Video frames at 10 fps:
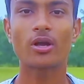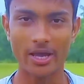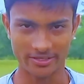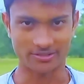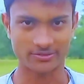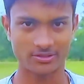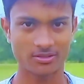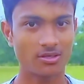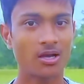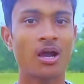तो गाइस
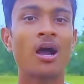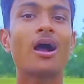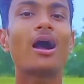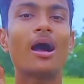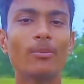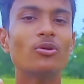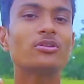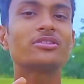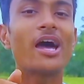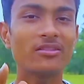आप
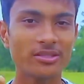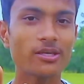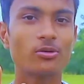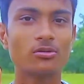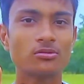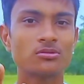लोग जानते हो